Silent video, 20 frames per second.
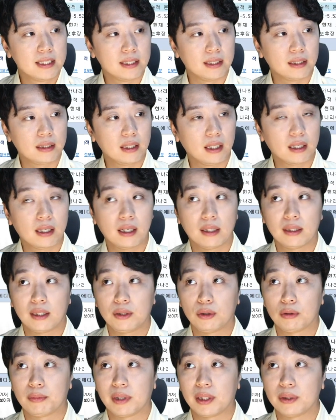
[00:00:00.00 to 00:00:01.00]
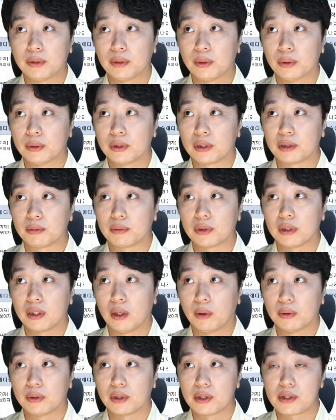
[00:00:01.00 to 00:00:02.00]
일단 카나리오 바이오가 오늘 급등
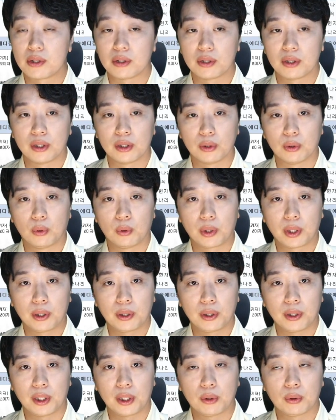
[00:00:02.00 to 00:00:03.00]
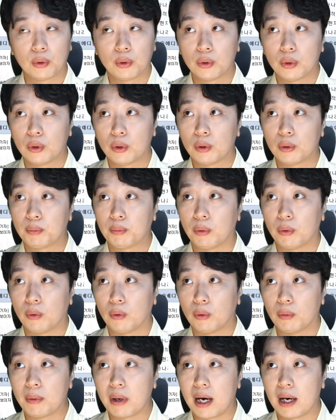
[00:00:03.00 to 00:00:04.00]
나오는 것은 오레고
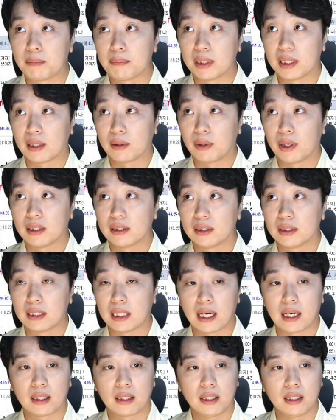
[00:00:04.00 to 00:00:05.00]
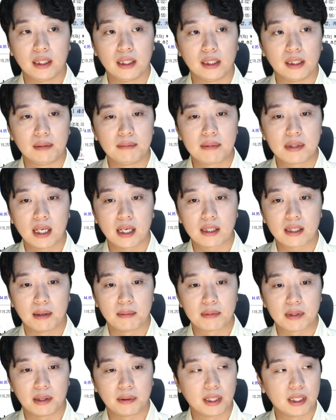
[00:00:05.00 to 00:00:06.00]
보마비라고 하는 약이 임상
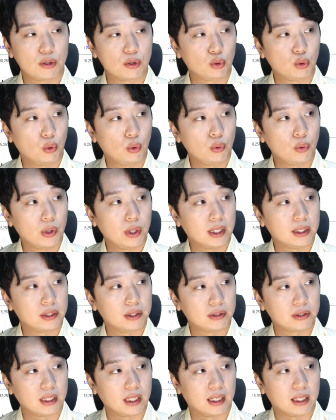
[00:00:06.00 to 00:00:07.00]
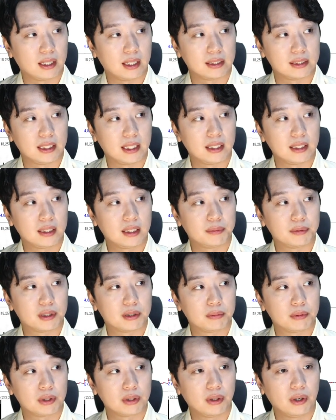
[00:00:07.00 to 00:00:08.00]
3성에서 통과가 되었다라는 이야기 때문에
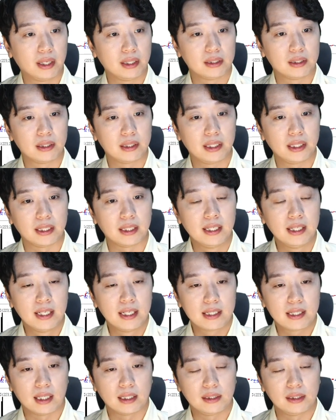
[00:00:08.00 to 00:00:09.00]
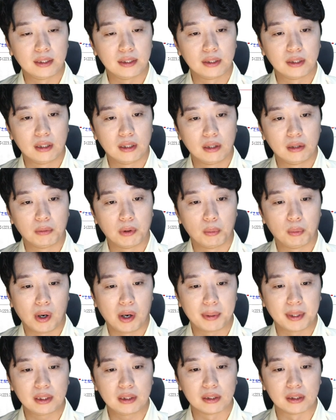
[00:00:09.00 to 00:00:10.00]
급등 나왔는데 사실 이 이거 뭐
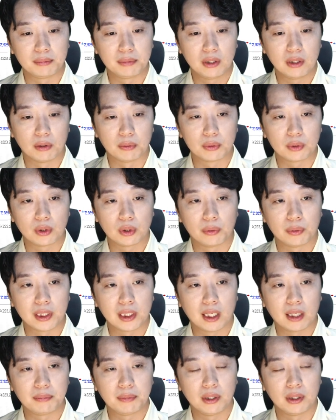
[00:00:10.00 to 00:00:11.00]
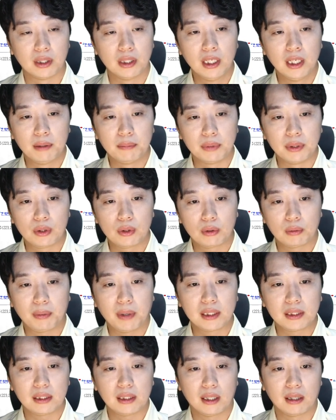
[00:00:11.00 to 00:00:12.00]
봐봤자 의미가 없죠. 왜냐하면 밑으로
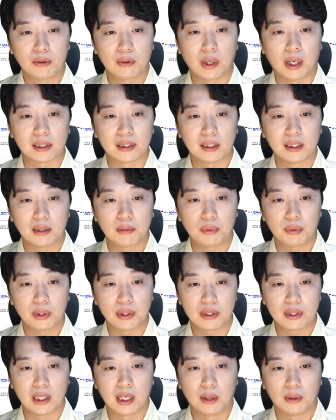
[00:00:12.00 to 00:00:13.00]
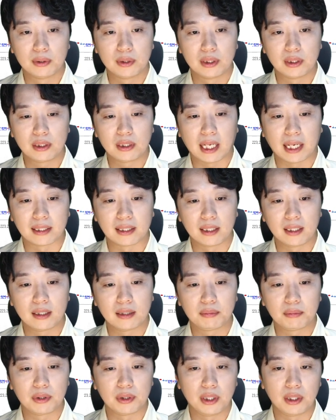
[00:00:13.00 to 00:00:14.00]
빠지다가 과대 낙폭에서 나오는 단기
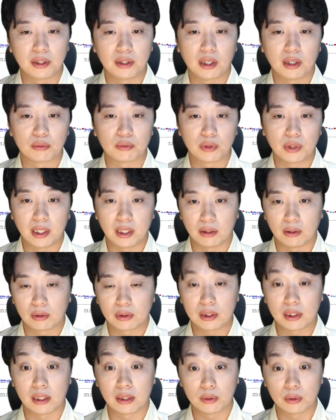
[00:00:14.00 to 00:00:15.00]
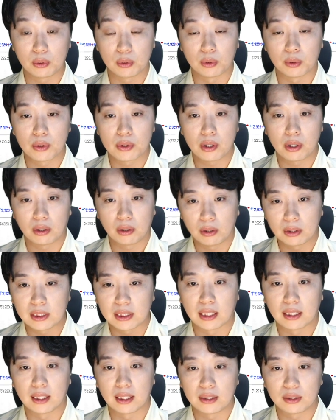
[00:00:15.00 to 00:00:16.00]
급등이기 때문에 역시나 이것도 설거지
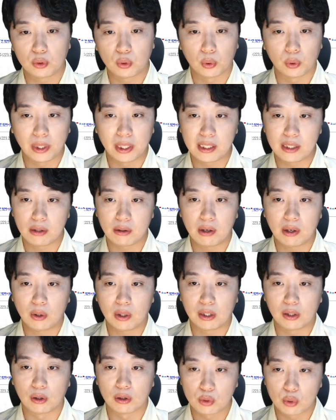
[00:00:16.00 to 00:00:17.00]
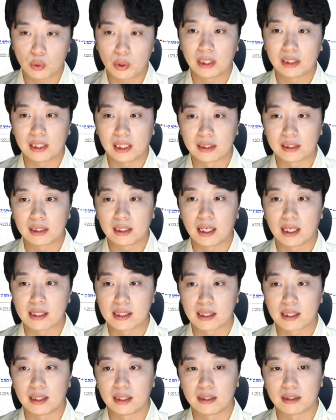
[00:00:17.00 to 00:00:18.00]
단계 쪽에 어, 속하지 않을까
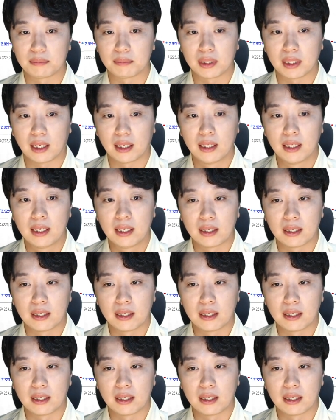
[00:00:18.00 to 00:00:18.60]
생각이 듭니다.